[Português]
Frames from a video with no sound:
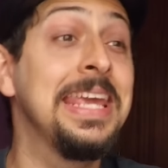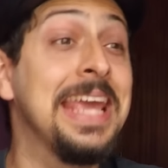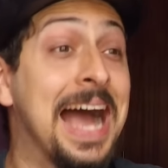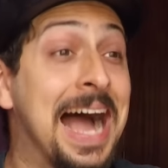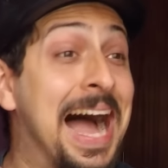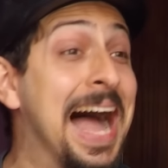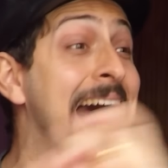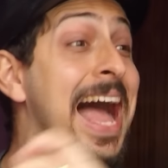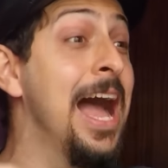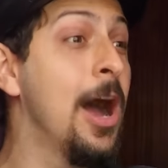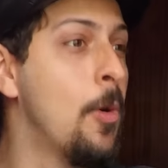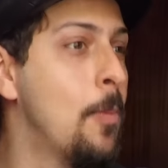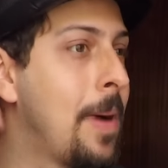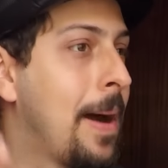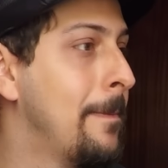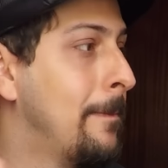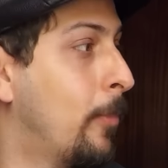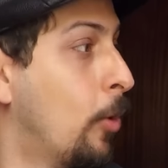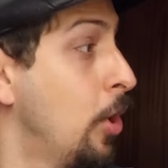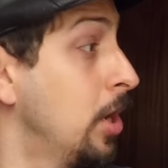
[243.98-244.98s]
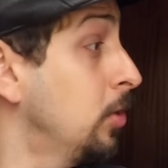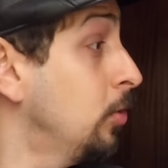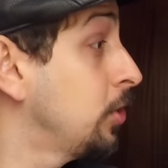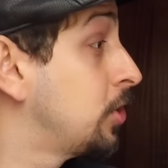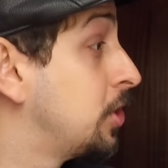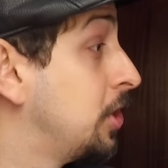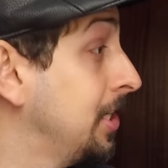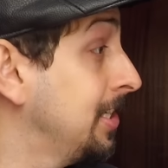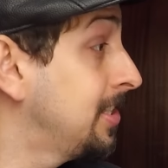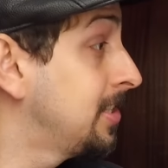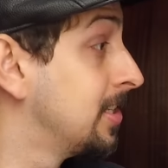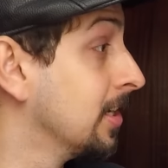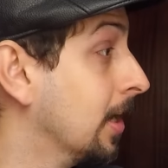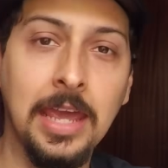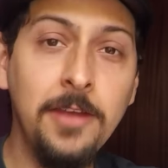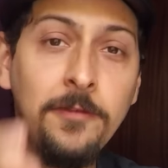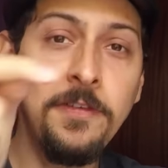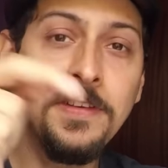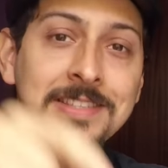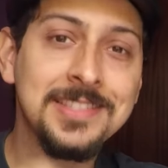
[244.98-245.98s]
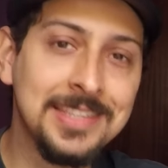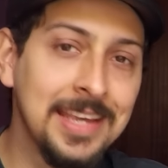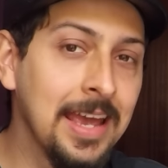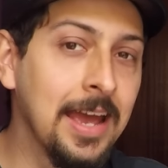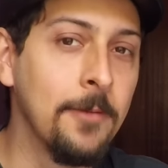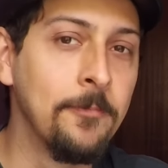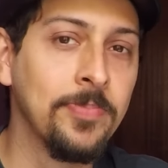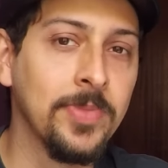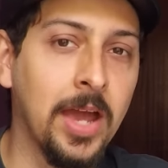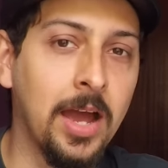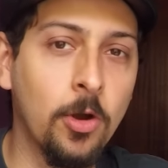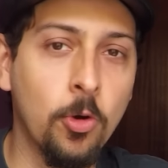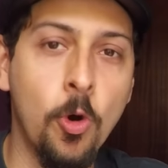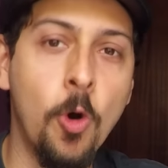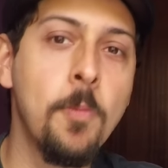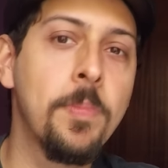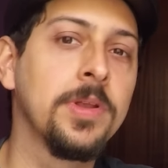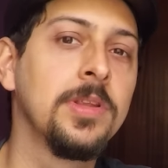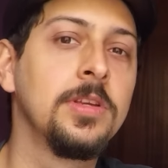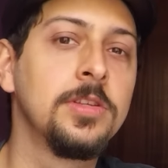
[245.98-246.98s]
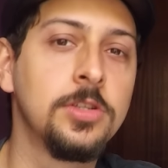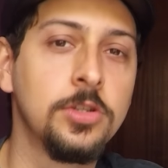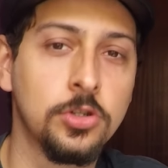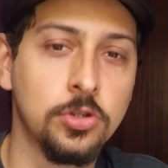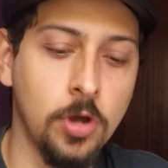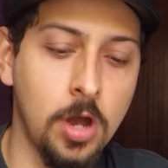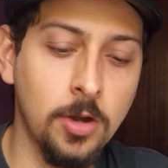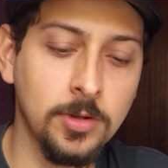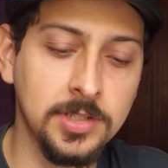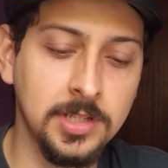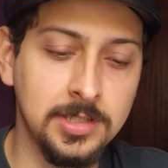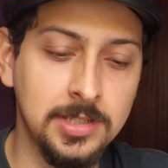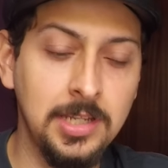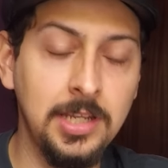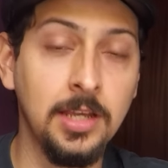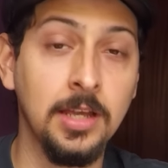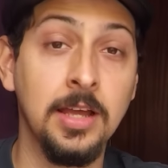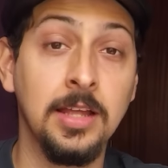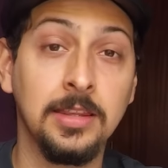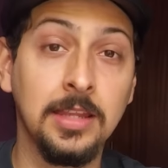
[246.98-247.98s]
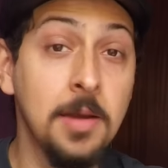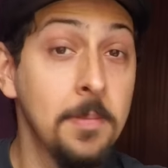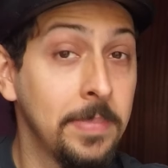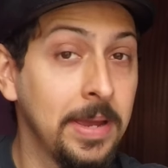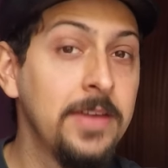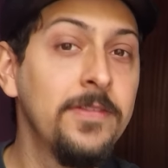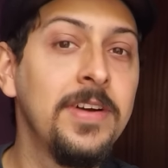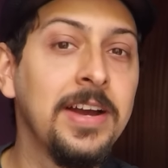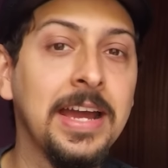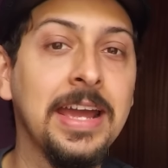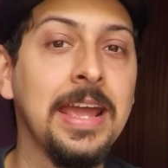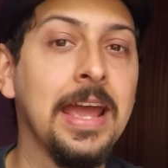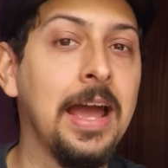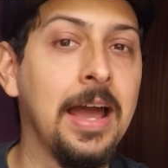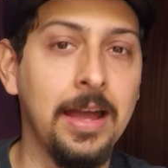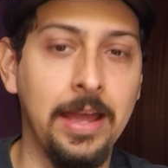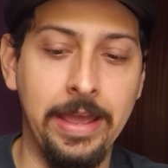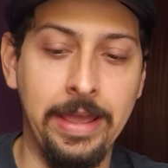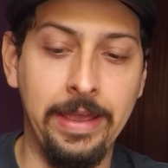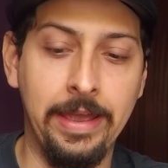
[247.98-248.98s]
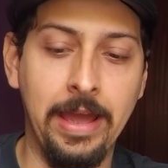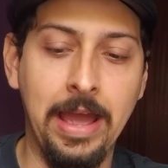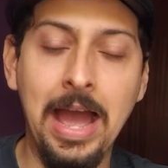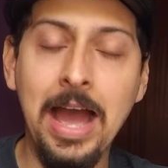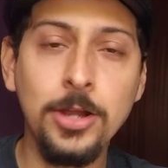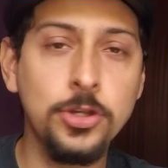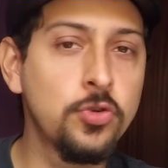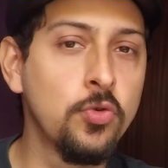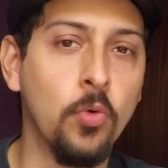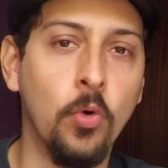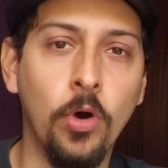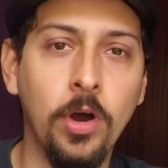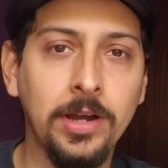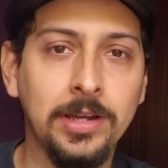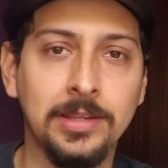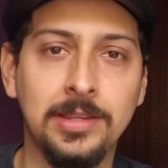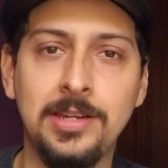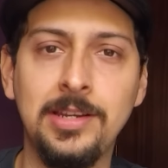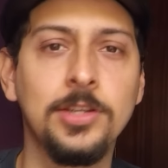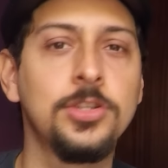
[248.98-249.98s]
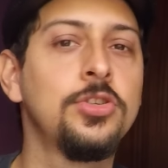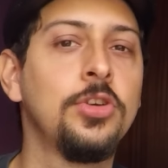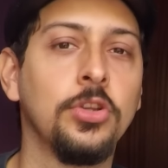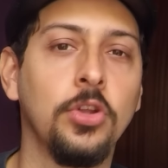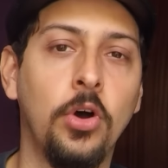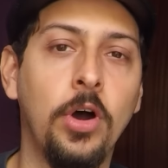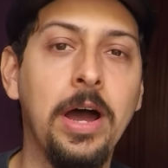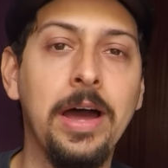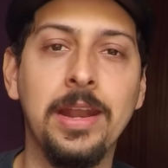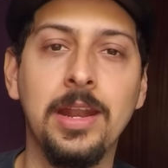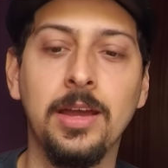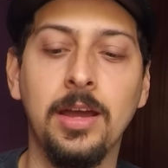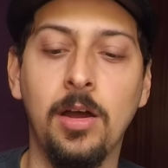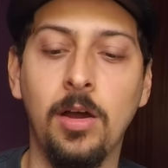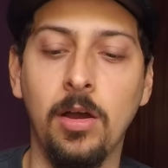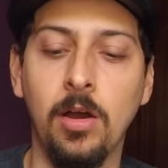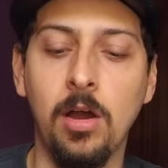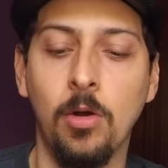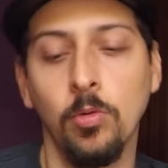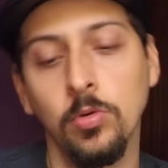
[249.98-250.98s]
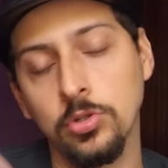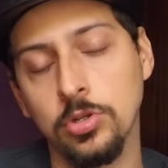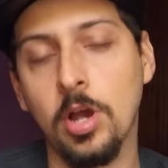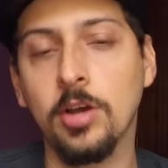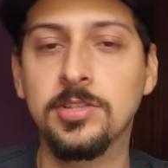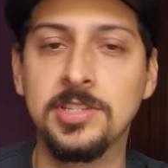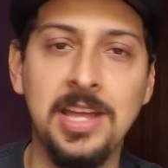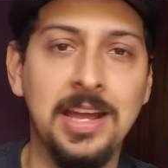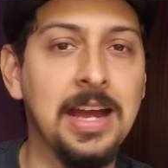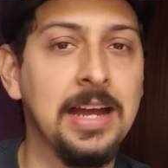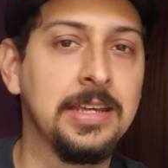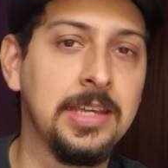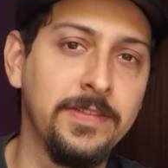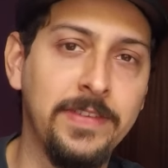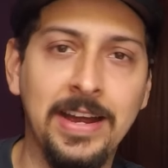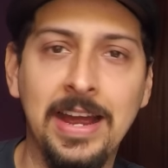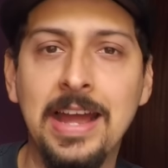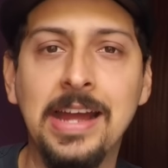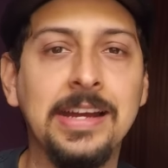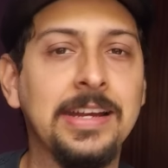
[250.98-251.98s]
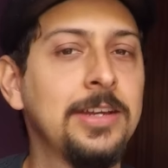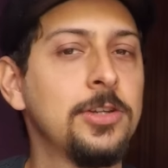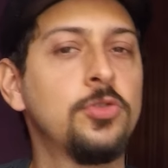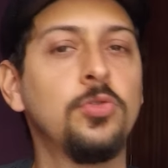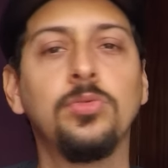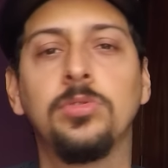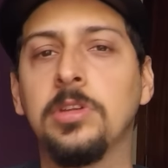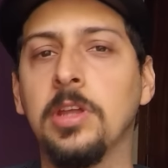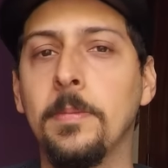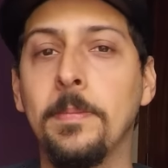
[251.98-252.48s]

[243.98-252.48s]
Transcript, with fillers: E, ah, uma boa notícia. Quem fizer a compra desses jogos, assim, também vai ganhar é, artwork, trilha sonora, alguns jogos tem HQ, vai ganhar HQ junto